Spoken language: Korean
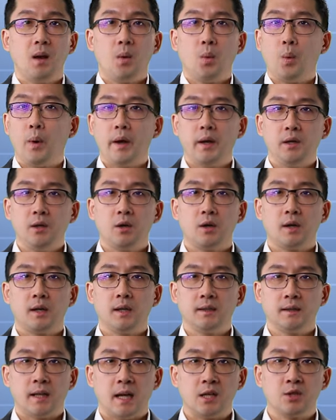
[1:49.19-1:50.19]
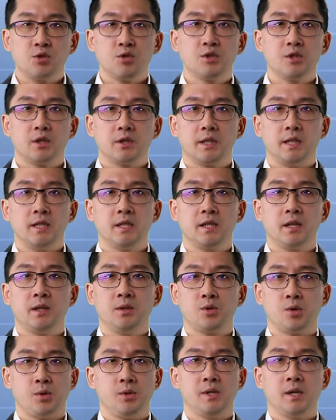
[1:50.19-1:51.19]
왜 이러한 대중적 인식이
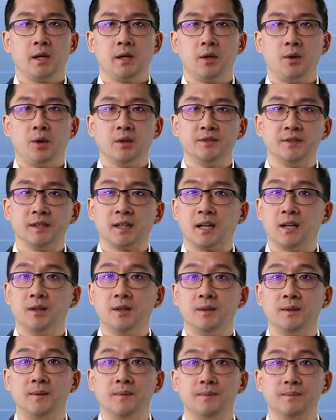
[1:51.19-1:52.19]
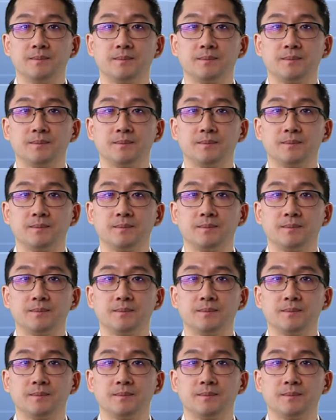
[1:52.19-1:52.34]
존재하게 되었을까요?